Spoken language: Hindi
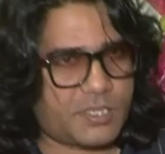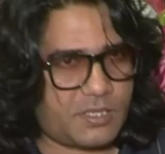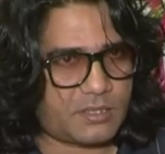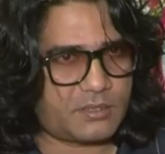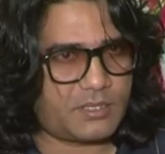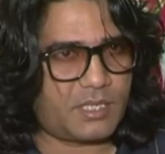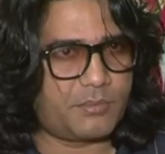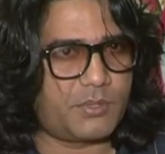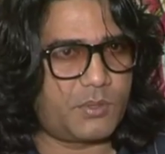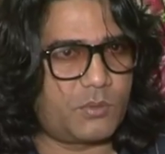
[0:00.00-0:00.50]
इश्क
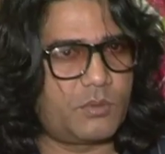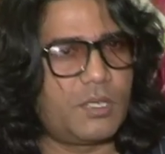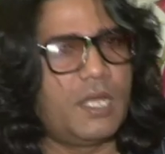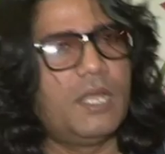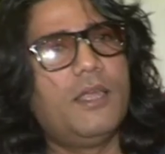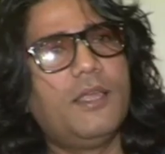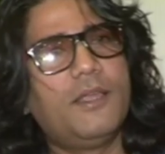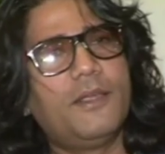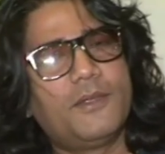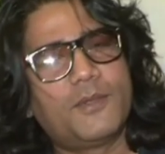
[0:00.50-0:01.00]
करता फिरूँ
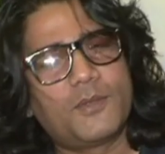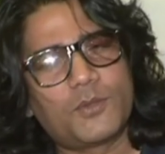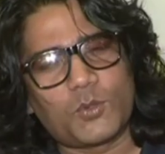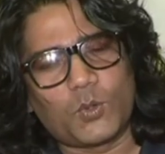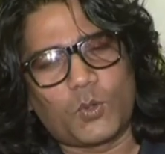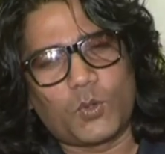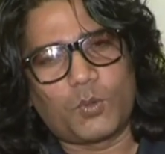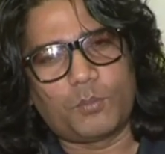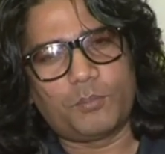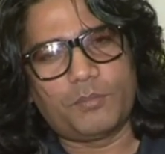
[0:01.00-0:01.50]

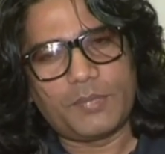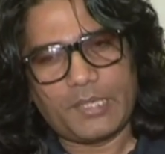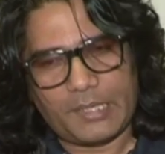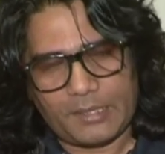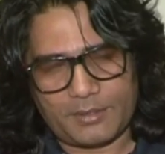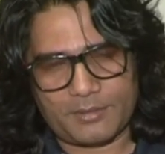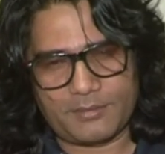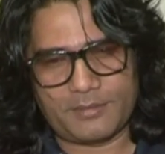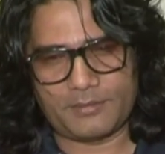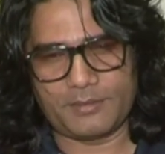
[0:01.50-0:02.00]
तो
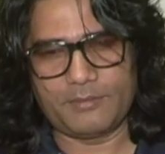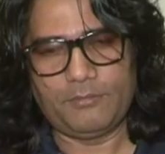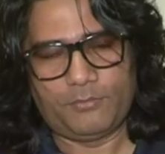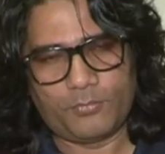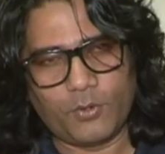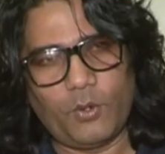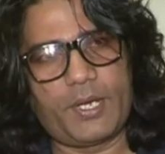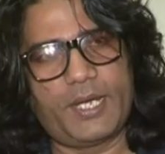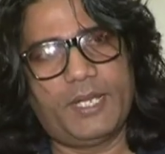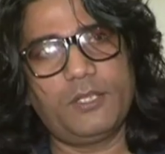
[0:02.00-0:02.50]

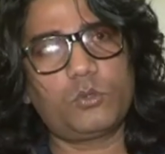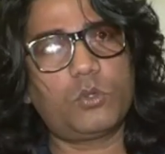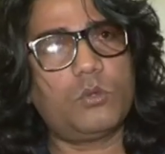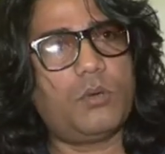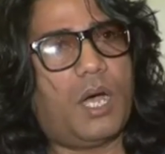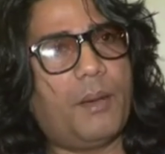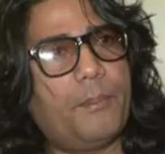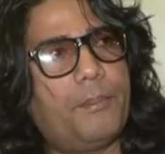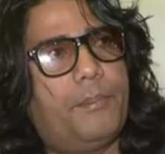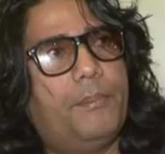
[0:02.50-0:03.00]
वो है
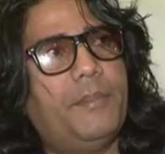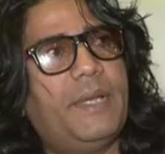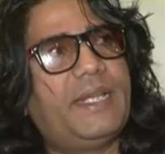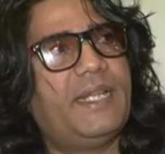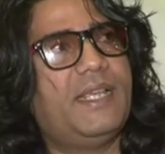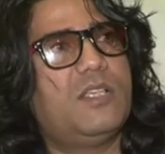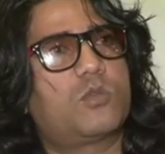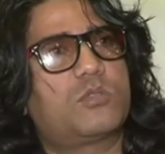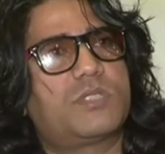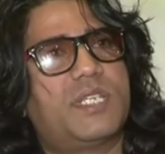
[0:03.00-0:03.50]
तो अब
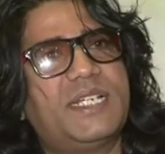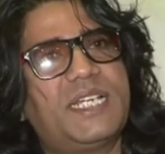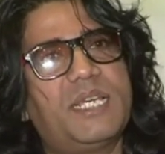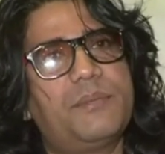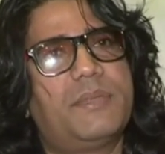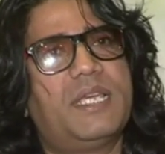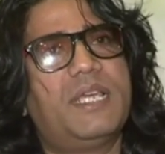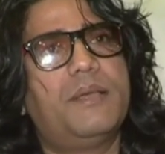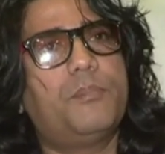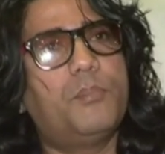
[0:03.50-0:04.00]
मैंने ये सोचा है
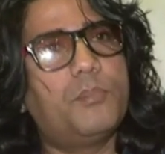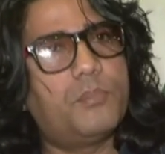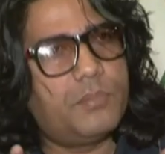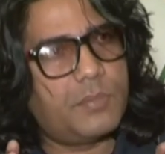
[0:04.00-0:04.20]
कि मैं